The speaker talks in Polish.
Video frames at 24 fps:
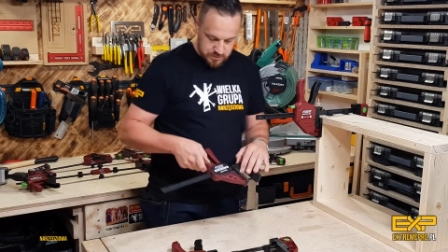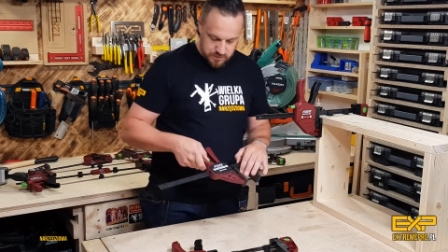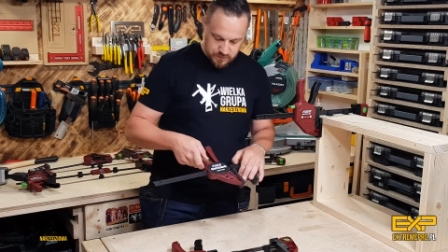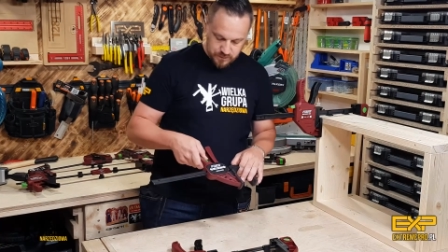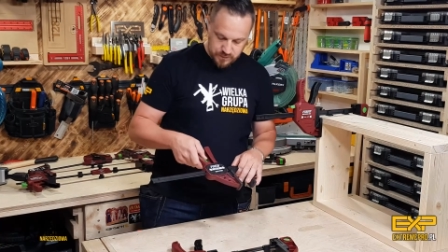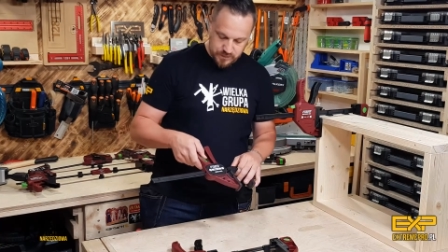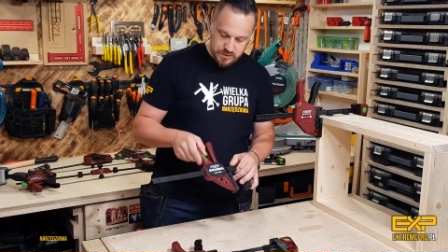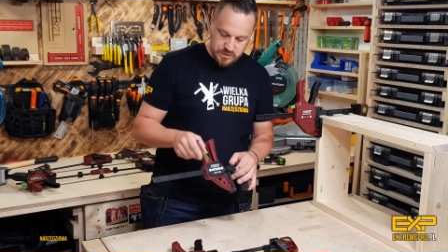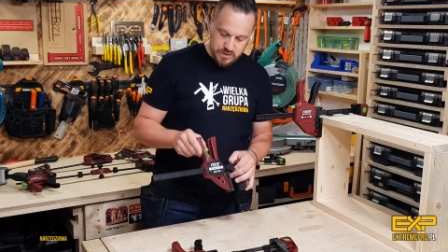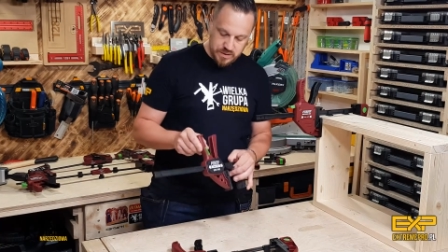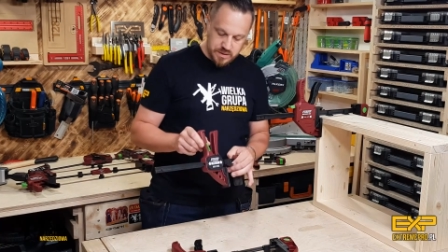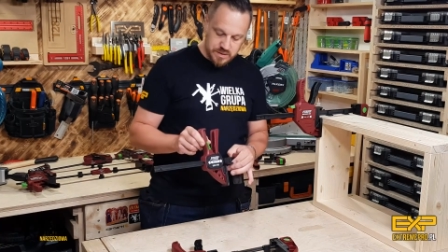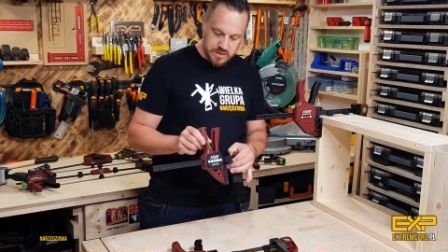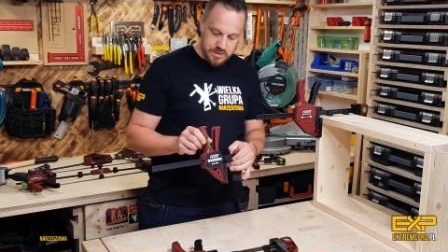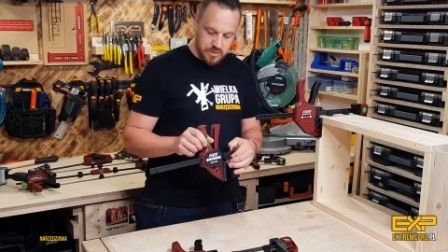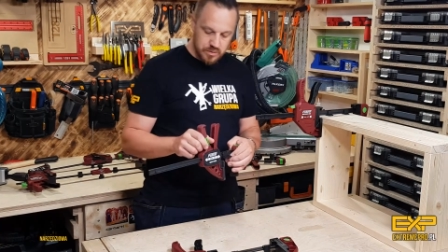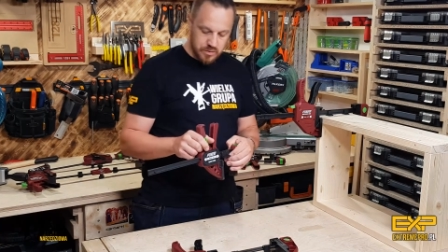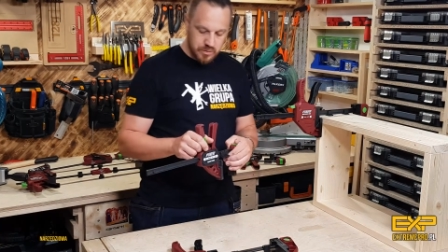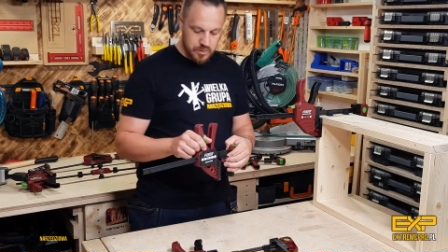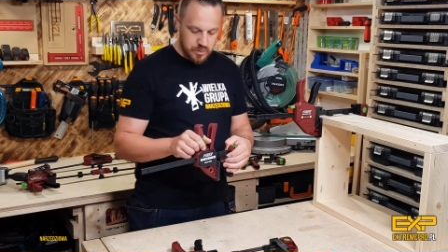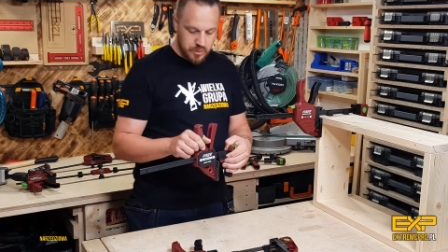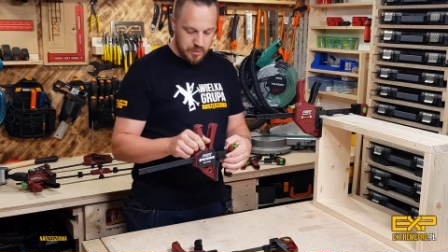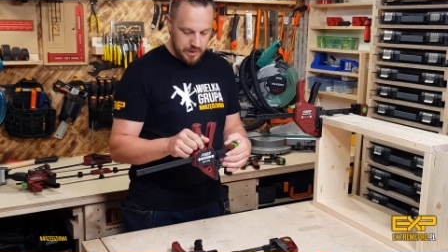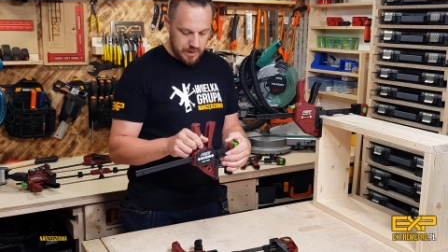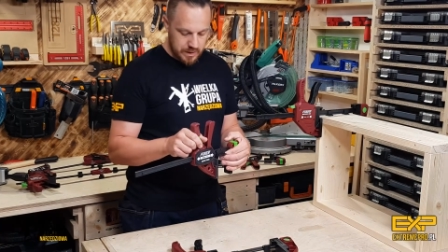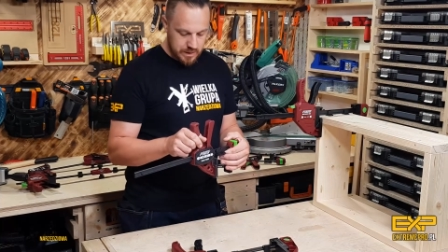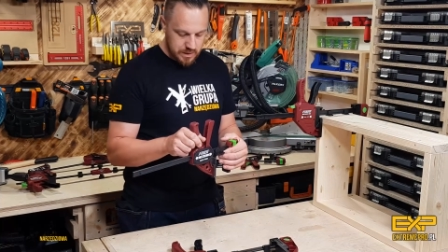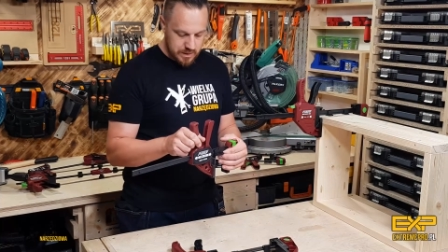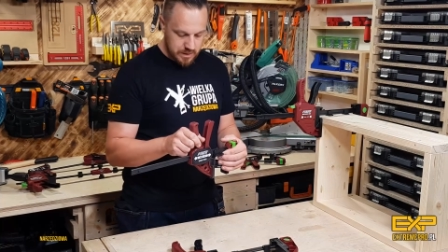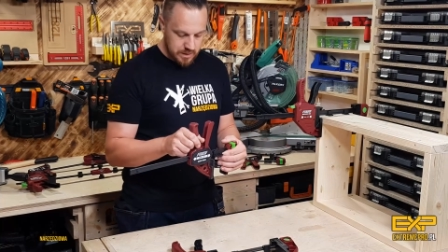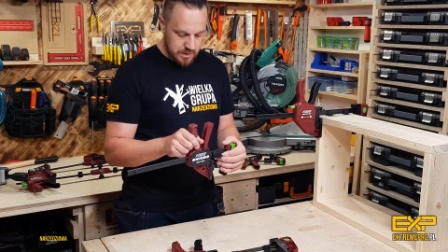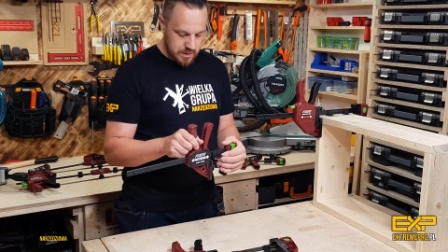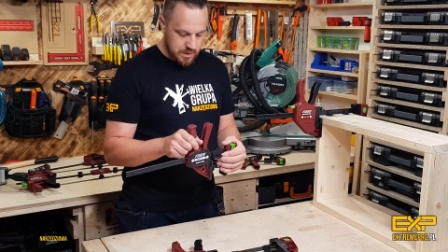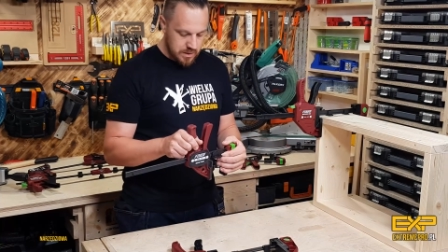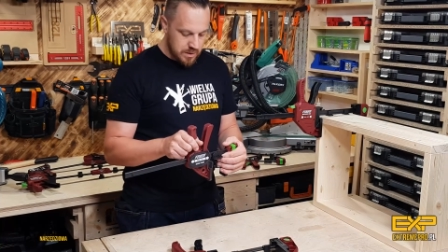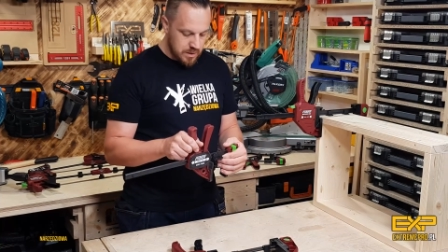W ścisku
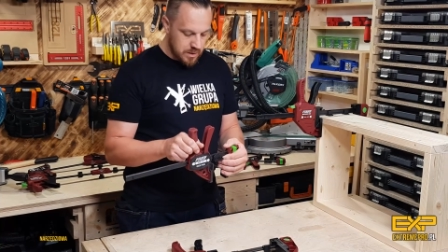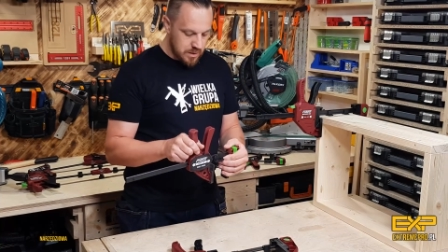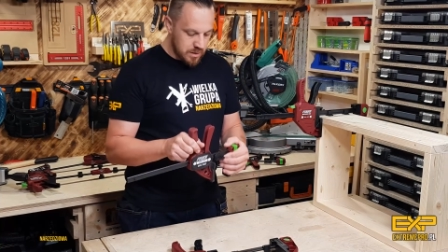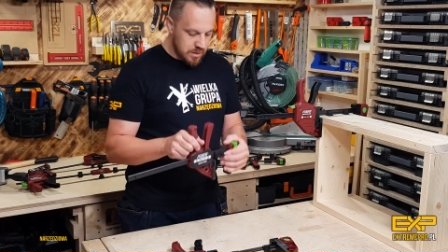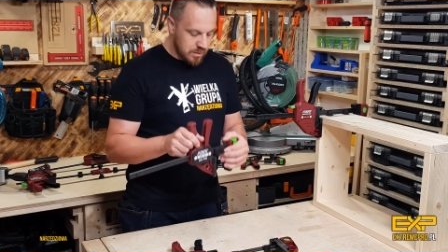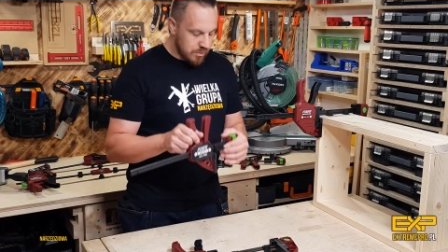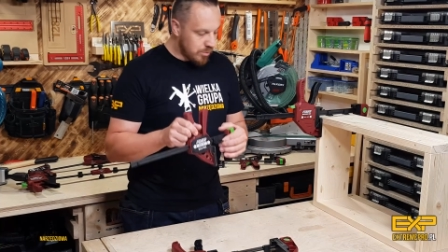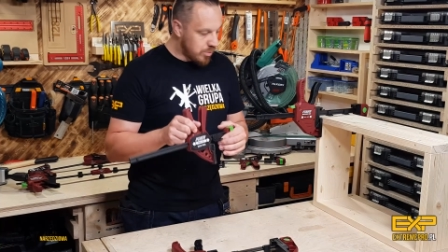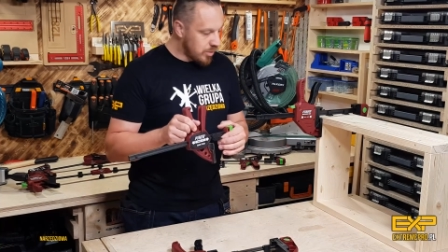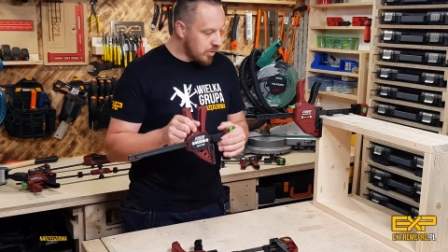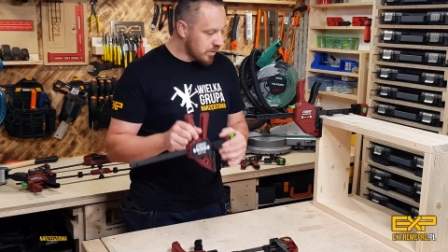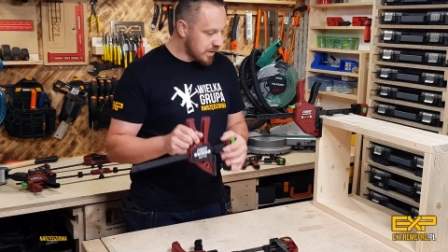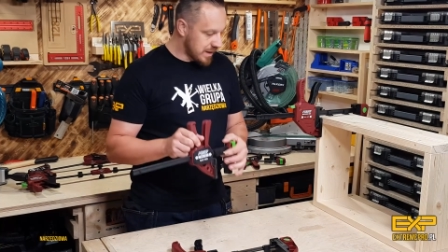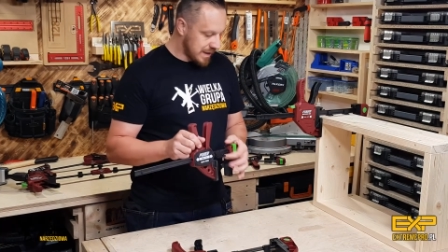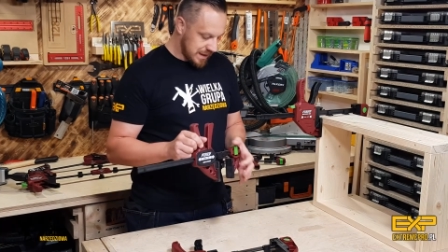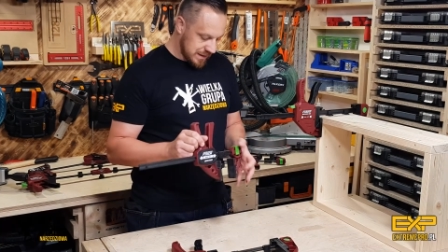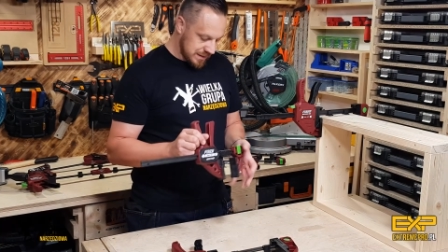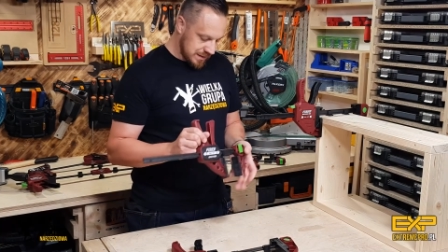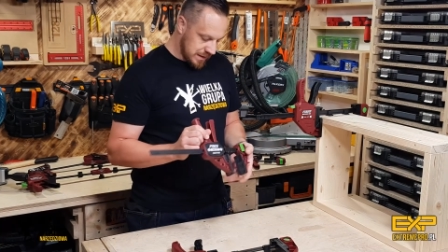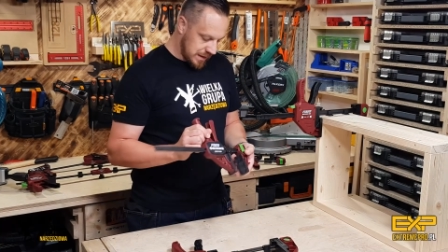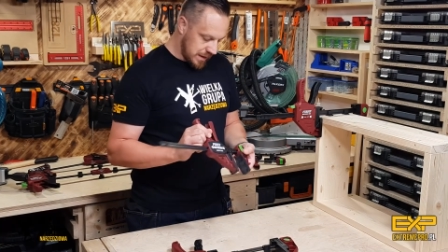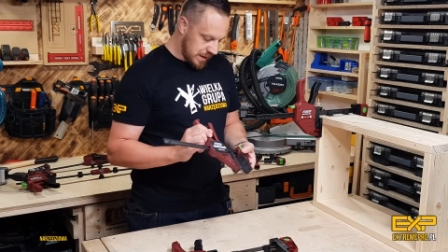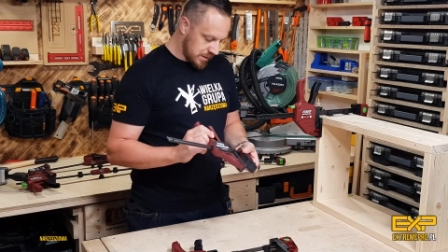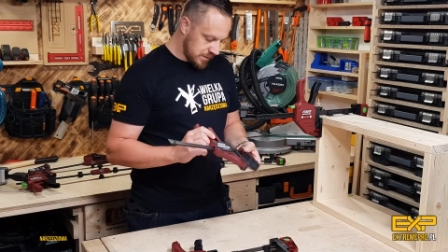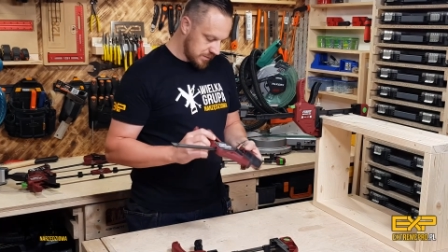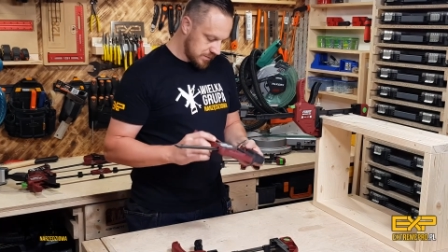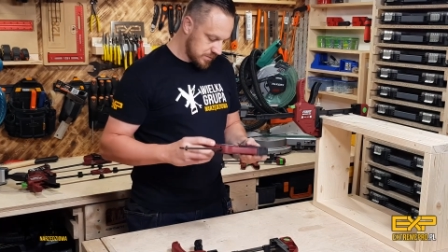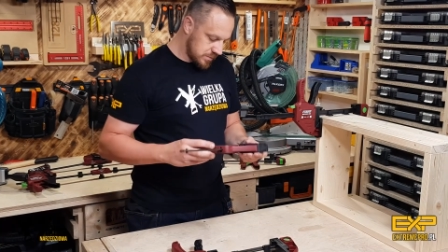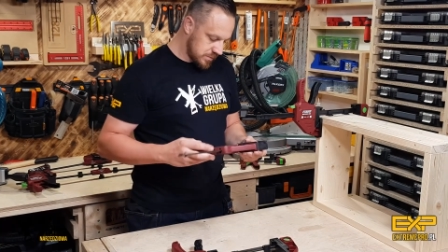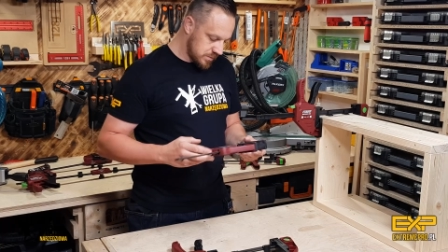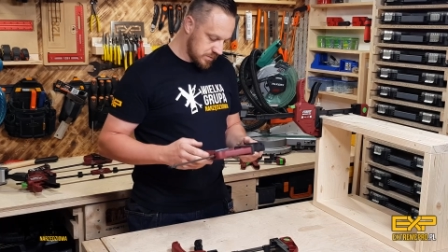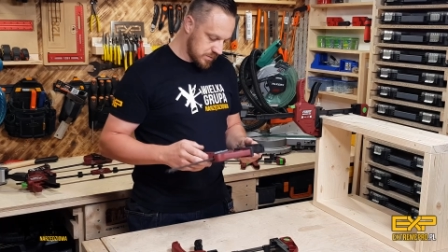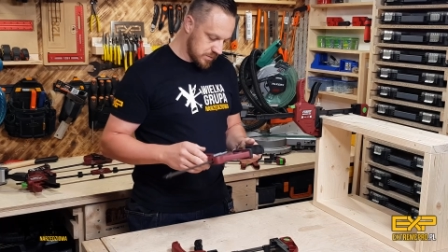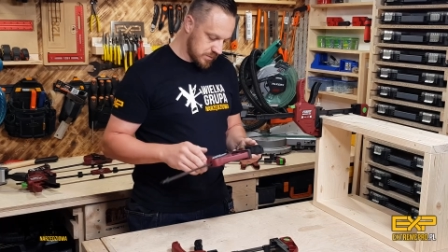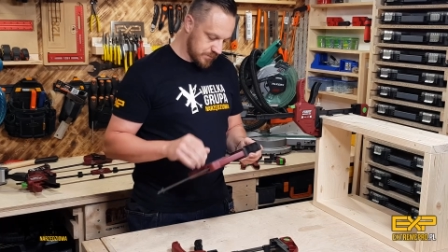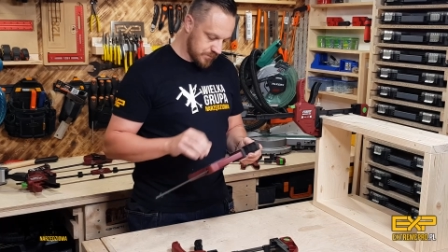Quick blokada
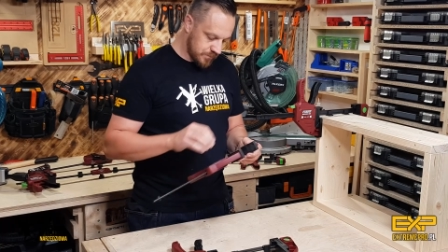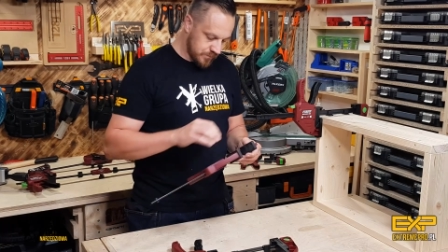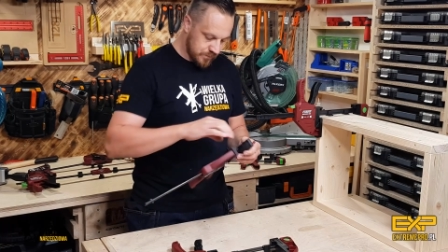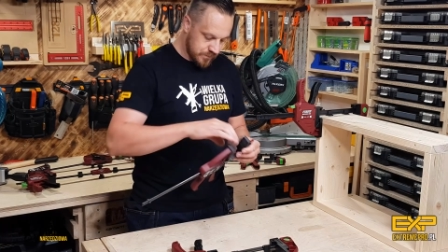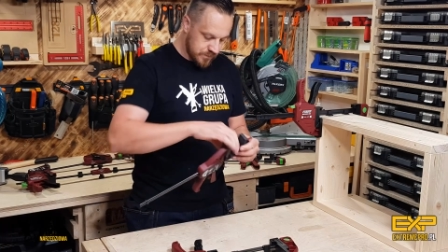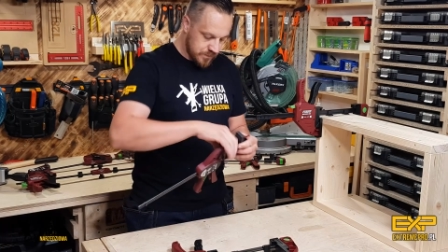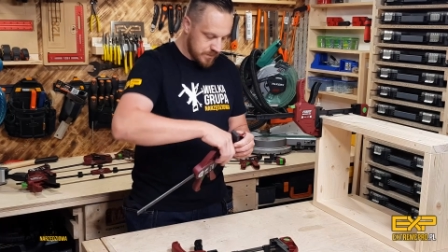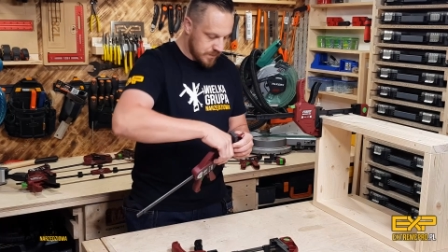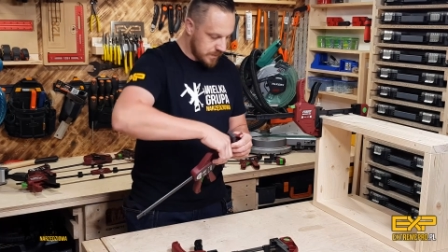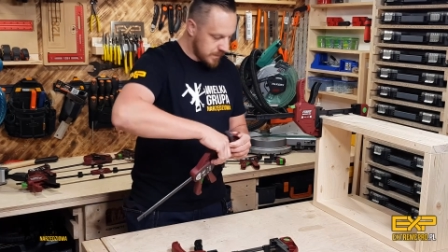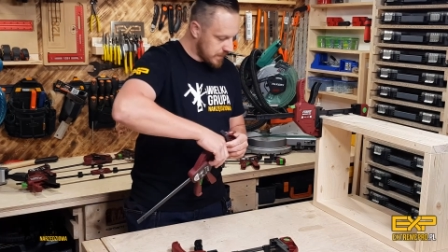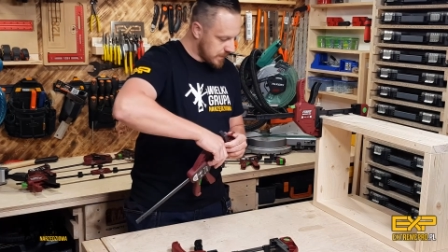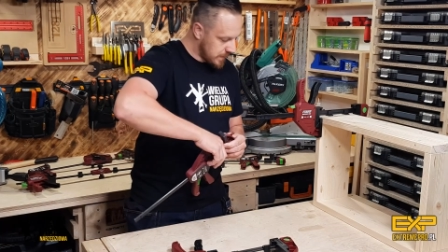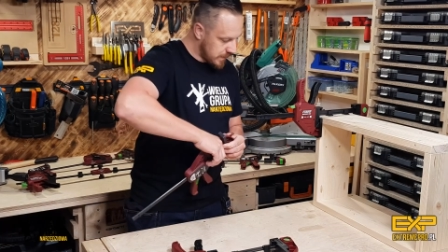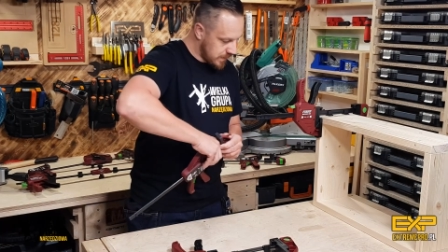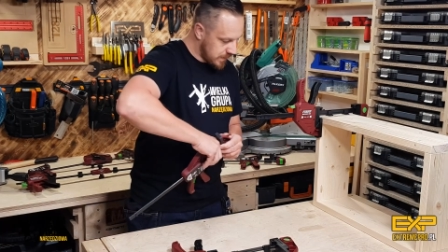mm,